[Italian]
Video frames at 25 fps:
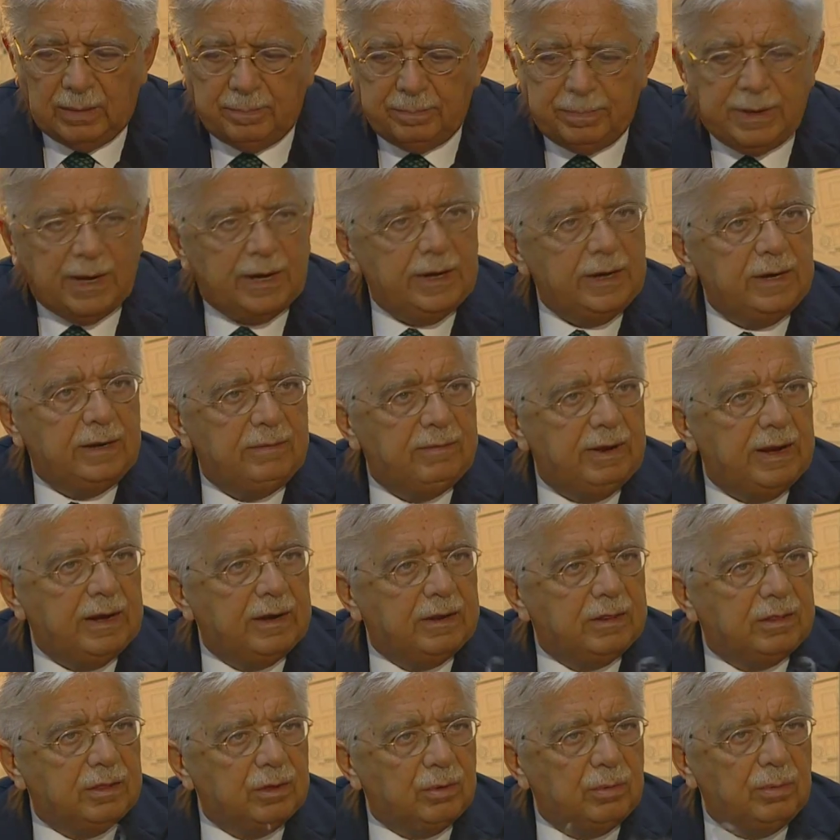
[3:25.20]
piani
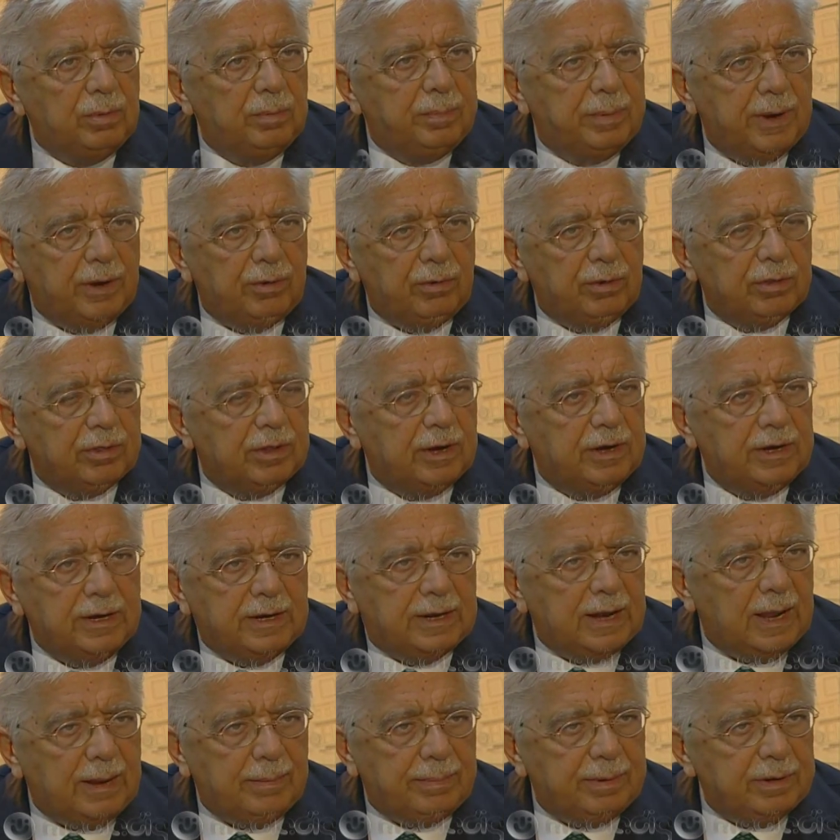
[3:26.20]
diversi, come il piano della
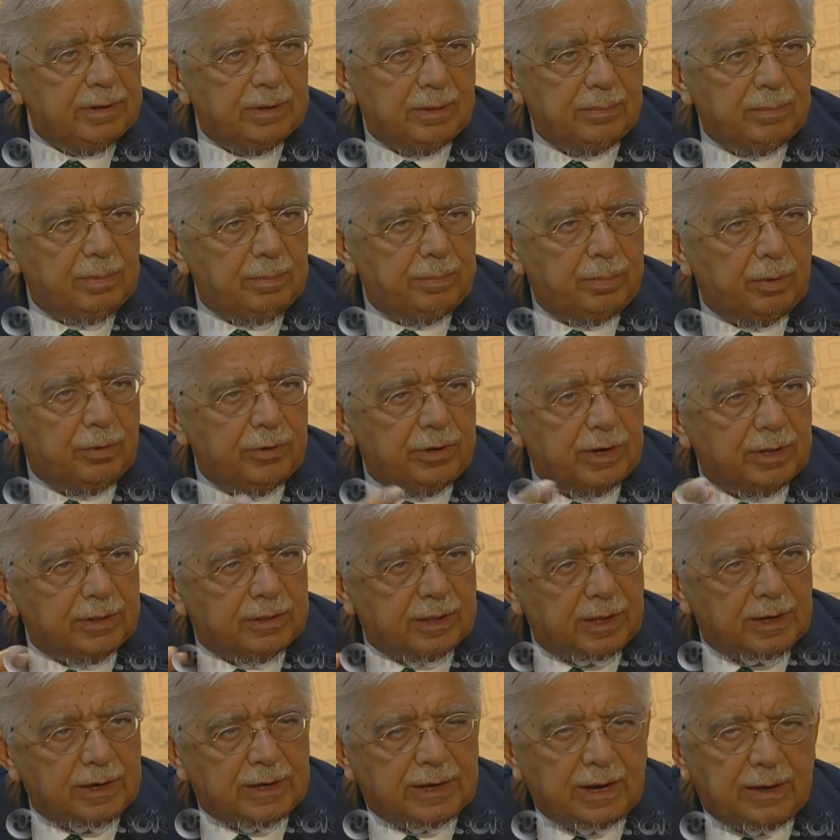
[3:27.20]
sanità, per esempio il ponte della
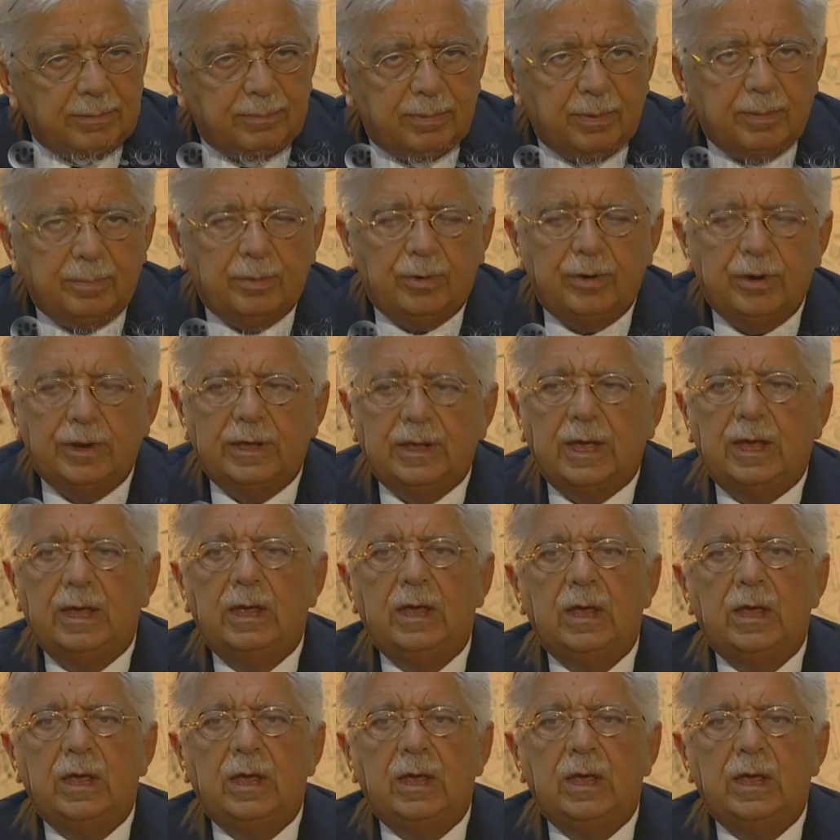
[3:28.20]
sanità e il ponte di chiesa.